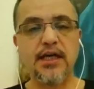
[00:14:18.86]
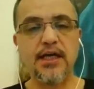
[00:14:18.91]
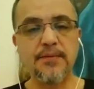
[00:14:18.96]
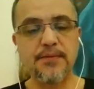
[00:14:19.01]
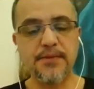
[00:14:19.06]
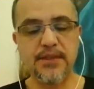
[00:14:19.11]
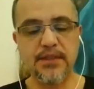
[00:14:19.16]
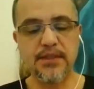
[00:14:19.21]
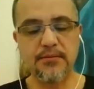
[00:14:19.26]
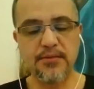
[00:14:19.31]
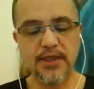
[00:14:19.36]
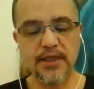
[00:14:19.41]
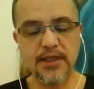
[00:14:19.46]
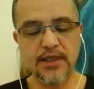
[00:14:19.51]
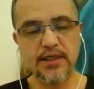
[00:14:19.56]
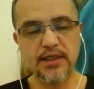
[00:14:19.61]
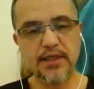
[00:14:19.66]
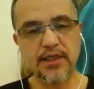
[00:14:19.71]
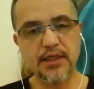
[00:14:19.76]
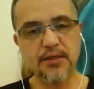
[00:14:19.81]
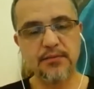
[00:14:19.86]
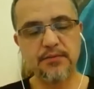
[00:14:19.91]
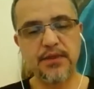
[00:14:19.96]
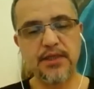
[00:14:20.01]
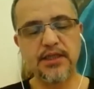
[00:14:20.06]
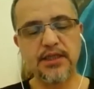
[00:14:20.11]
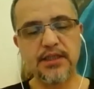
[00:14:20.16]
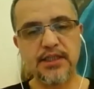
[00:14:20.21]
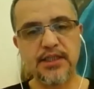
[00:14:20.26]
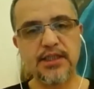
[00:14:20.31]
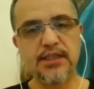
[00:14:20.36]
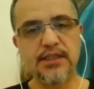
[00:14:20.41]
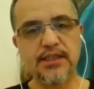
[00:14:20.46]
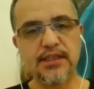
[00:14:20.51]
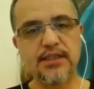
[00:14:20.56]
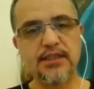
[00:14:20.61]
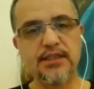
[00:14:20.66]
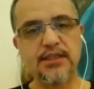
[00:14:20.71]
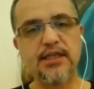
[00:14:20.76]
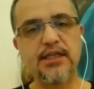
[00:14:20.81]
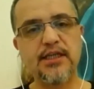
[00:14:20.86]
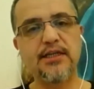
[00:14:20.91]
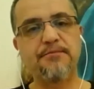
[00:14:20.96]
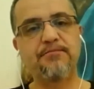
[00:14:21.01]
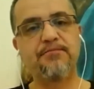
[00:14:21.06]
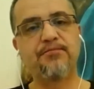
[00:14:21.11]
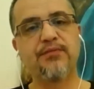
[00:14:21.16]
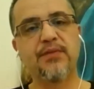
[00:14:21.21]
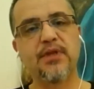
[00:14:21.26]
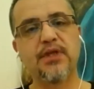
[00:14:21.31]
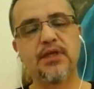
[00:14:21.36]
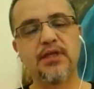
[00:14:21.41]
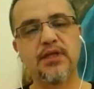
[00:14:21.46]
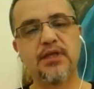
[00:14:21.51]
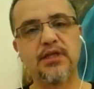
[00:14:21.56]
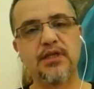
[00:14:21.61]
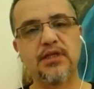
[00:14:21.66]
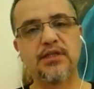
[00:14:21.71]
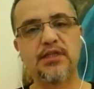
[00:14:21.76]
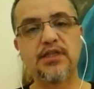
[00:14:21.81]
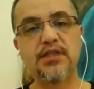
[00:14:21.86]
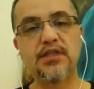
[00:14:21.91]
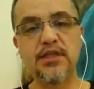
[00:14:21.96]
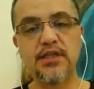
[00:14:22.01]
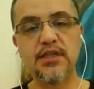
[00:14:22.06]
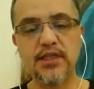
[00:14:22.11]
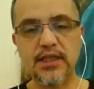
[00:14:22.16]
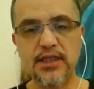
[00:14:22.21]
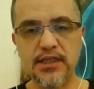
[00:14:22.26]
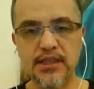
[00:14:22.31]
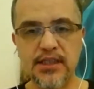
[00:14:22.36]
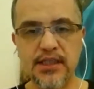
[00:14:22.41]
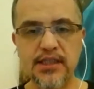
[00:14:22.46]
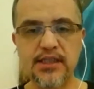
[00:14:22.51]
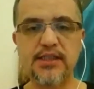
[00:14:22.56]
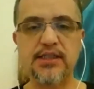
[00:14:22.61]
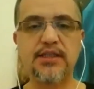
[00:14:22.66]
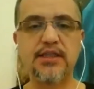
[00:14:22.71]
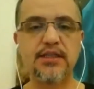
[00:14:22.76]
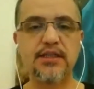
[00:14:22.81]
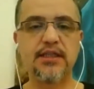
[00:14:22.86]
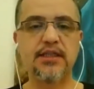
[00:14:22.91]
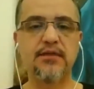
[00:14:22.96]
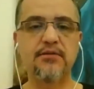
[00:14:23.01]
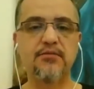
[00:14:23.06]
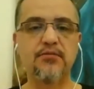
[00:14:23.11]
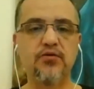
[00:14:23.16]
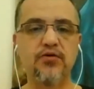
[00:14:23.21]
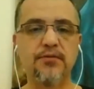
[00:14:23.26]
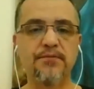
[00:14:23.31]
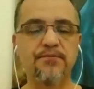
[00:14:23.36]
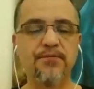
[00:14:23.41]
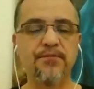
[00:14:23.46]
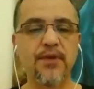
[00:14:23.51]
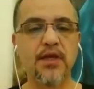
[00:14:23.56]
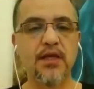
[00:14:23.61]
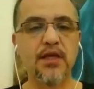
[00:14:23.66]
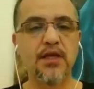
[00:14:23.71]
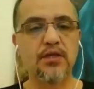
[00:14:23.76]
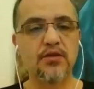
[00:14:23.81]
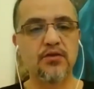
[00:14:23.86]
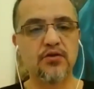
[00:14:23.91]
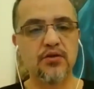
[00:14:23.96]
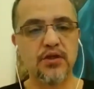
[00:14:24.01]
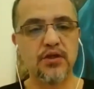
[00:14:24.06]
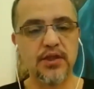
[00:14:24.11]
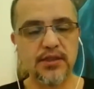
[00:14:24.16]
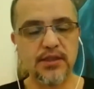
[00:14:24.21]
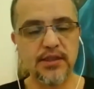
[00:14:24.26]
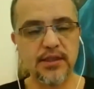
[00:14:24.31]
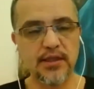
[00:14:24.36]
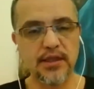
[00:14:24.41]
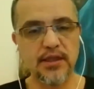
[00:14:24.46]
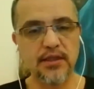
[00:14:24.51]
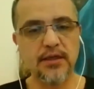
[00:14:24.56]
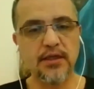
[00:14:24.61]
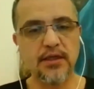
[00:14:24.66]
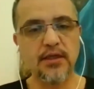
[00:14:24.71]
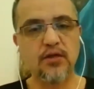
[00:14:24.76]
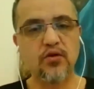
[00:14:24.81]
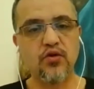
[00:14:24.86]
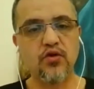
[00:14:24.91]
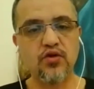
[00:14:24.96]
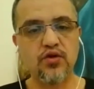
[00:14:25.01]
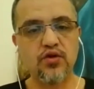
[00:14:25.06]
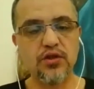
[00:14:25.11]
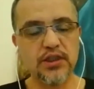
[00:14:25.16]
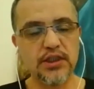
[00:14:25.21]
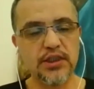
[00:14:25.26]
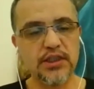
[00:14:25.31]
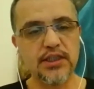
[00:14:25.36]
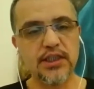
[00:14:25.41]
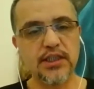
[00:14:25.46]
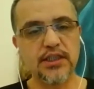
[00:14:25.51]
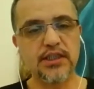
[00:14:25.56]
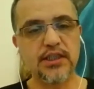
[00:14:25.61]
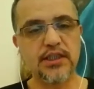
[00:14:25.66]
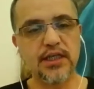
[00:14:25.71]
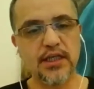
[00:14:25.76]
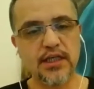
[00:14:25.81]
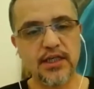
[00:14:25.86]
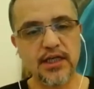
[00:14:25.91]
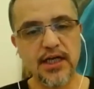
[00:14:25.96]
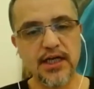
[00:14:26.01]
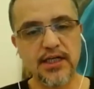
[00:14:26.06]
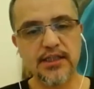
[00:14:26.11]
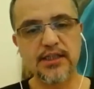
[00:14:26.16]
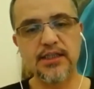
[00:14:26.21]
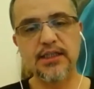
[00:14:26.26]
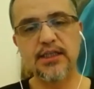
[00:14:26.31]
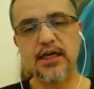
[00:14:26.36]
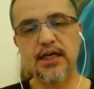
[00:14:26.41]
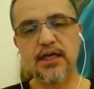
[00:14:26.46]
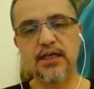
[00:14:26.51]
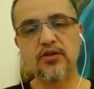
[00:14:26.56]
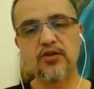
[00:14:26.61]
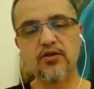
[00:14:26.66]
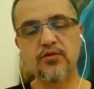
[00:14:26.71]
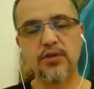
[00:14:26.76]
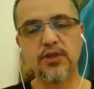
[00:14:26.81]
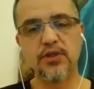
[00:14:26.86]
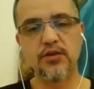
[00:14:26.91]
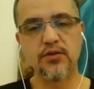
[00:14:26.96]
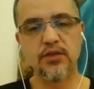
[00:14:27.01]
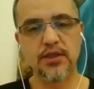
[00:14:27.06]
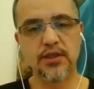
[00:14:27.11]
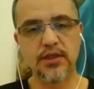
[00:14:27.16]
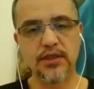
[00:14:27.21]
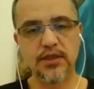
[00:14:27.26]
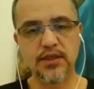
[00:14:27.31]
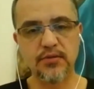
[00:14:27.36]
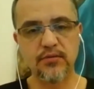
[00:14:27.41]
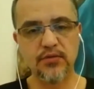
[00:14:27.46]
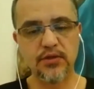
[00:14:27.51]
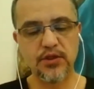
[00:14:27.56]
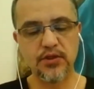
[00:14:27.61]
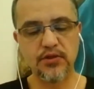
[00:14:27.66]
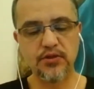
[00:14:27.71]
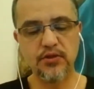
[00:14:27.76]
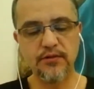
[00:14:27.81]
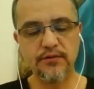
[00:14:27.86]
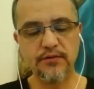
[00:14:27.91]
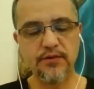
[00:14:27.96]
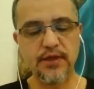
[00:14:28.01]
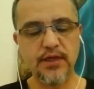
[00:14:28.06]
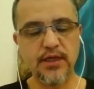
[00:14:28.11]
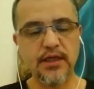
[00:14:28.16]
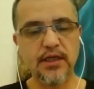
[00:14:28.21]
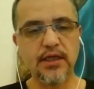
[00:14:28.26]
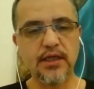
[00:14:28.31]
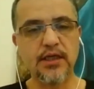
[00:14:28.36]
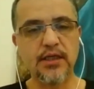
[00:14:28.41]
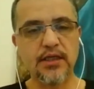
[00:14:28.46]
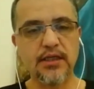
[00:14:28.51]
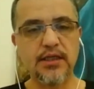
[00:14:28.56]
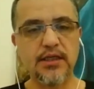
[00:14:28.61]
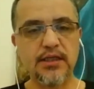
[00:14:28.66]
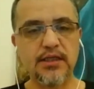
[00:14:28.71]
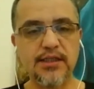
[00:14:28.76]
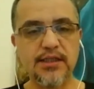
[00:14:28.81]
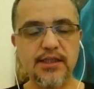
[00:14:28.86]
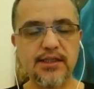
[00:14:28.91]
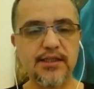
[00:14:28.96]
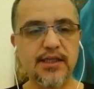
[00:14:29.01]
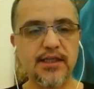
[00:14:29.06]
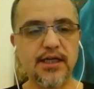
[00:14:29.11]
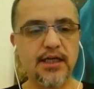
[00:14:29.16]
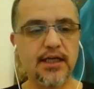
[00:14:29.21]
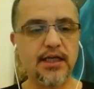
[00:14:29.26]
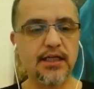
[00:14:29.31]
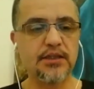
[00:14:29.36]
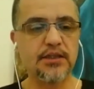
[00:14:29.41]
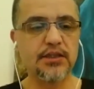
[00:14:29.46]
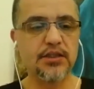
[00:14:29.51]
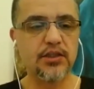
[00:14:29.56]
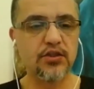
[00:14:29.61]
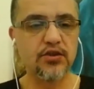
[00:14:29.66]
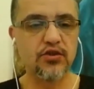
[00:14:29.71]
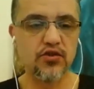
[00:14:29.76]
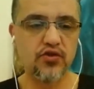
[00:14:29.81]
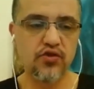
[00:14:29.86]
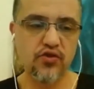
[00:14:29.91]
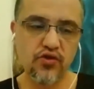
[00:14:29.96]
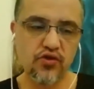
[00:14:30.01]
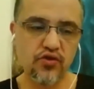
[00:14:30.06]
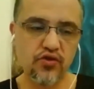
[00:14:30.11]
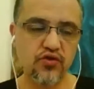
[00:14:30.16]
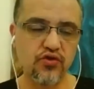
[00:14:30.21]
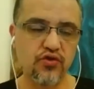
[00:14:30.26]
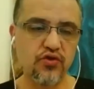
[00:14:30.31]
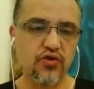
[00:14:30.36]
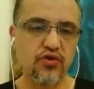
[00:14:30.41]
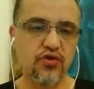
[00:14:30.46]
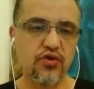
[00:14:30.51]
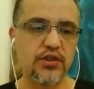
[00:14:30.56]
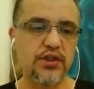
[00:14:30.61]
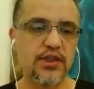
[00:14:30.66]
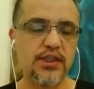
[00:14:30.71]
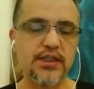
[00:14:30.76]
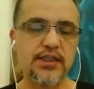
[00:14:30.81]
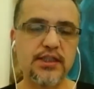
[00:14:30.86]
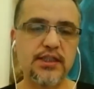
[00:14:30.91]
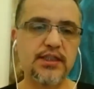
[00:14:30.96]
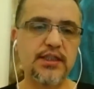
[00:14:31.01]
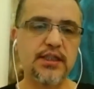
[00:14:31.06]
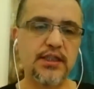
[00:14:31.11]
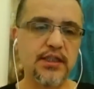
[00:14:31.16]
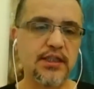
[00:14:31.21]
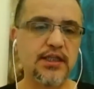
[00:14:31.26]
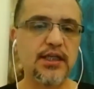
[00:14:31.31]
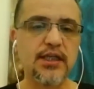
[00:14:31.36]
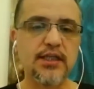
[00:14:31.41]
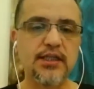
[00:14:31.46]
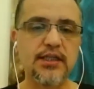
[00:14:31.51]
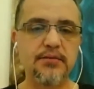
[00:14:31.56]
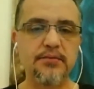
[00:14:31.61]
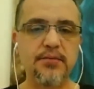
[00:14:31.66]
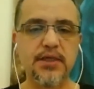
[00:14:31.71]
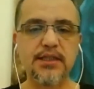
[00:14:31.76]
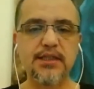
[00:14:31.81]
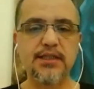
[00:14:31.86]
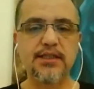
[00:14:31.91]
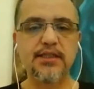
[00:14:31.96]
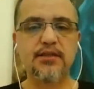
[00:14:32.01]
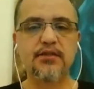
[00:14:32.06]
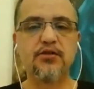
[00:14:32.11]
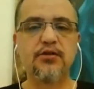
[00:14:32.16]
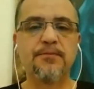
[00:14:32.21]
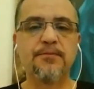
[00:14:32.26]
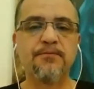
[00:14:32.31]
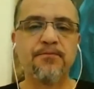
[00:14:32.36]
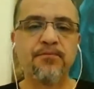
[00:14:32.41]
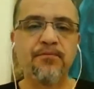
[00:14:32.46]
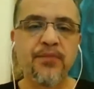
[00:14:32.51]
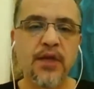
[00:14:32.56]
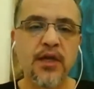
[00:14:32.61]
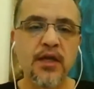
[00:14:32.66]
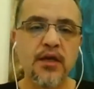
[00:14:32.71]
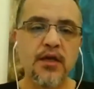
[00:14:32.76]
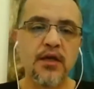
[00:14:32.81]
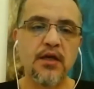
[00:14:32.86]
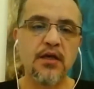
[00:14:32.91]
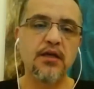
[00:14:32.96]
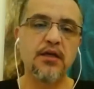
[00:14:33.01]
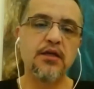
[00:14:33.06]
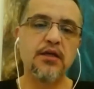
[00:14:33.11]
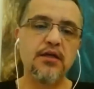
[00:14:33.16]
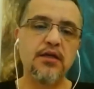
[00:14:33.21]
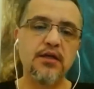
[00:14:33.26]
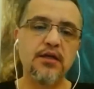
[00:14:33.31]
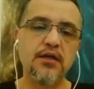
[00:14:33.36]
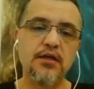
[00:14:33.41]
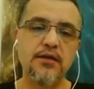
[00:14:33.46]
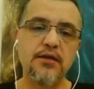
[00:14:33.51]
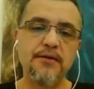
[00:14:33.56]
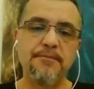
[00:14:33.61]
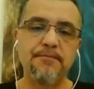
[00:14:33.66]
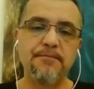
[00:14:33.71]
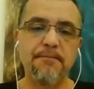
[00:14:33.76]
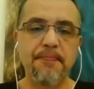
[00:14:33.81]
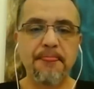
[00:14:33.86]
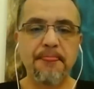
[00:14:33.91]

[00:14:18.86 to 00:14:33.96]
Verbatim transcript: hepsini belirli kalıplar içerisinde, e, sınırlar içerisinde tanımlıyor. Dolayısıyla onun dışına çıkan her şey anormal olarak kabul ediliyor ve e, cezalandırılıyor, susturuluyor, çeşitli şekillerde bastırılıyor. E,